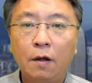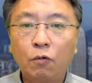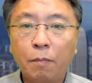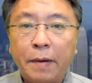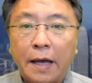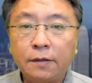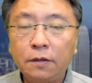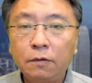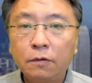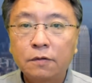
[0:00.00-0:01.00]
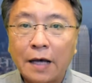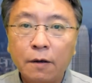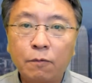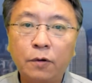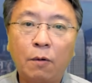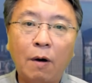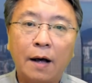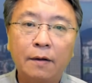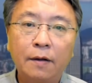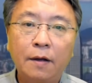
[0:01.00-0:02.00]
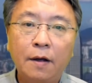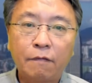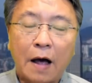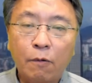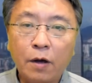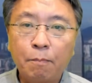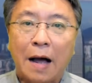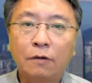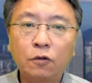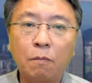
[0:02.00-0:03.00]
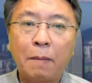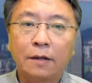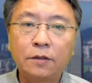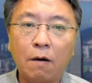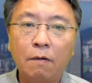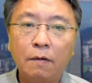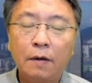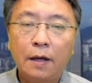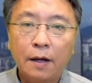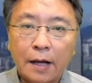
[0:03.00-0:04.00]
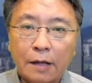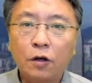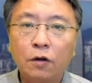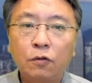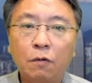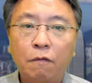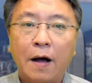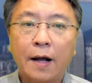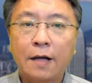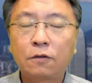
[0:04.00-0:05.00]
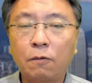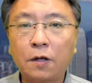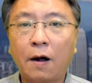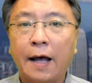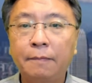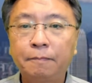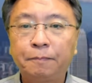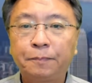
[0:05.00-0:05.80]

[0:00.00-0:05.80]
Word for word: 如果北京在乎的话，反而会绑手绑脚，干脆就放开手脚来。